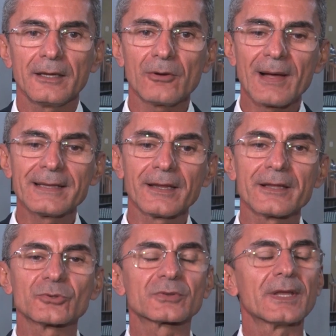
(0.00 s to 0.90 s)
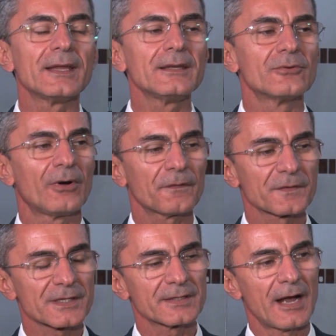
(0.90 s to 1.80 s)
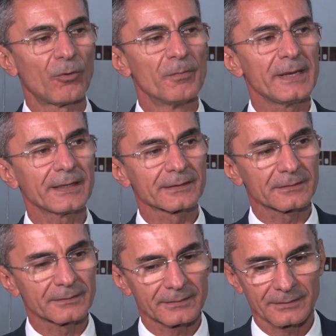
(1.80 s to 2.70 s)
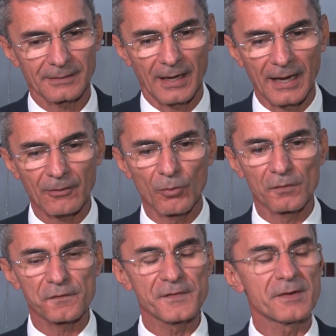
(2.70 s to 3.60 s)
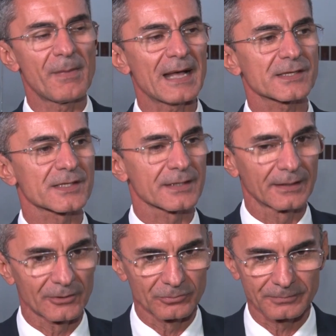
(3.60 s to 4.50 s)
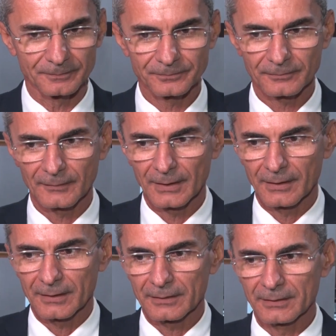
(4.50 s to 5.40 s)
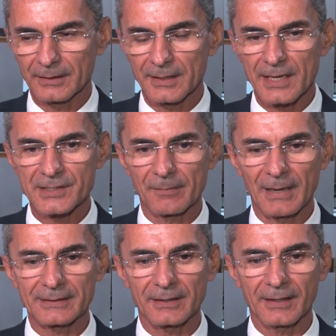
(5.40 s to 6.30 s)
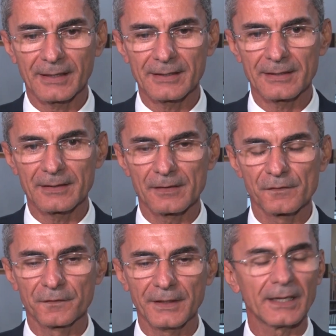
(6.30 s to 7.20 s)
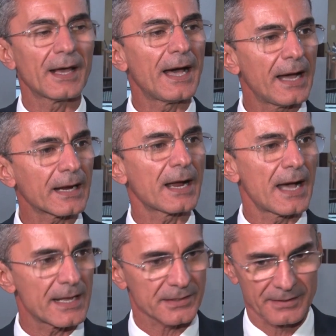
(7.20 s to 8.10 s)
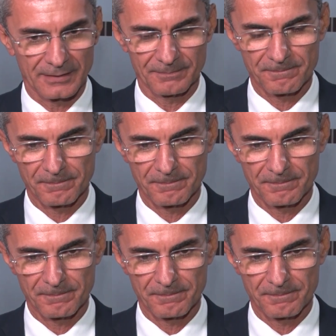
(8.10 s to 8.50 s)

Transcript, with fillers: Eu ainda não tenho oficialmente a confirmação de que essa matéria virá à casa.